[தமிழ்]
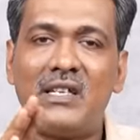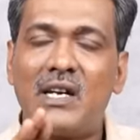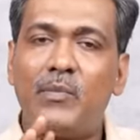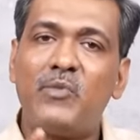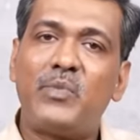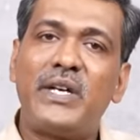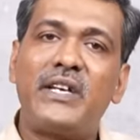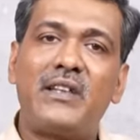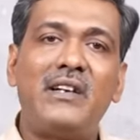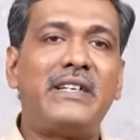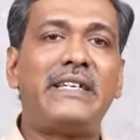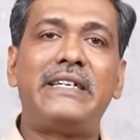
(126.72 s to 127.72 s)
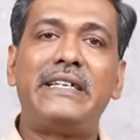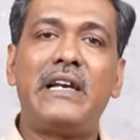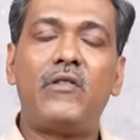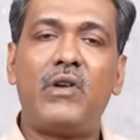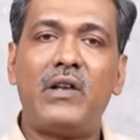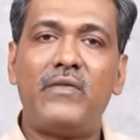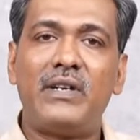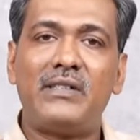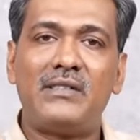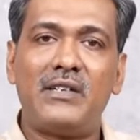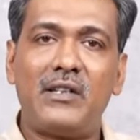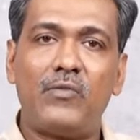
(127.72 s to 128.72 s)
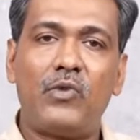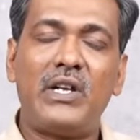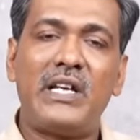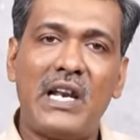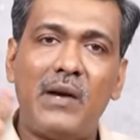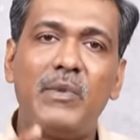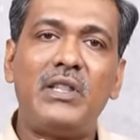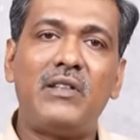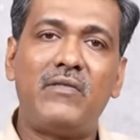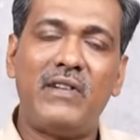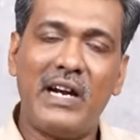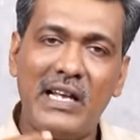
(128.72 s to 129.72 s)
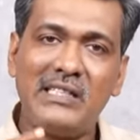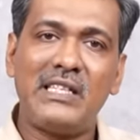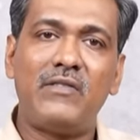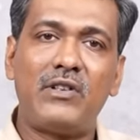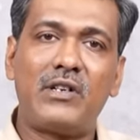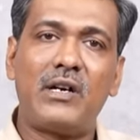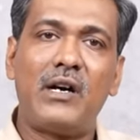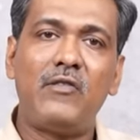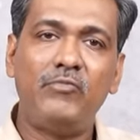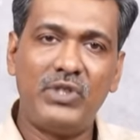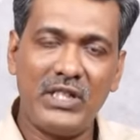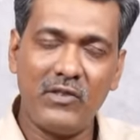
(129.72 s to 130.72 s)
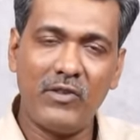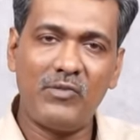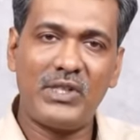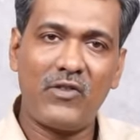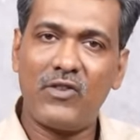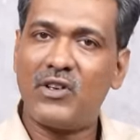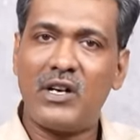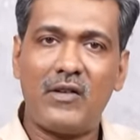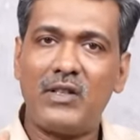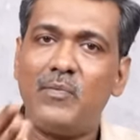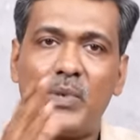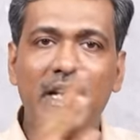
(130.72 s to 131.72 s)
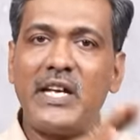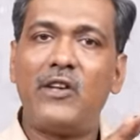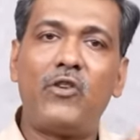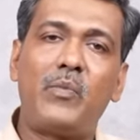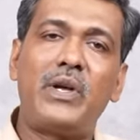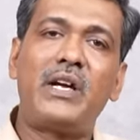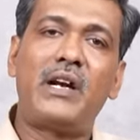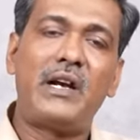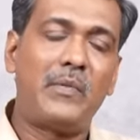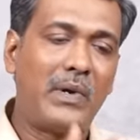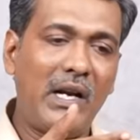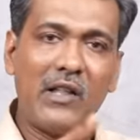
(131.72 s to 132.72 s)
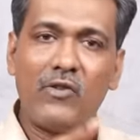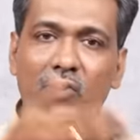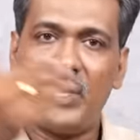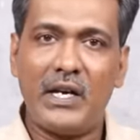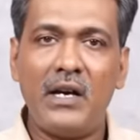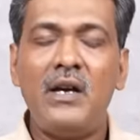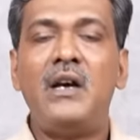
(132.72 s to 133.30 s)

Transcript: அதுக்கப்புறம் படிக்கிறதுலாம் டெக்னிக்கல் குவாலிஃபிகேஷன்றது போல் எல்லாமே இந்த வேலை செய்வதற்காகவும் ஜீவனம் செய்வதற்காகவும் தான் படிக்கிறோம் அப்படிங்கிற அடிப்படையில் அதனுடைய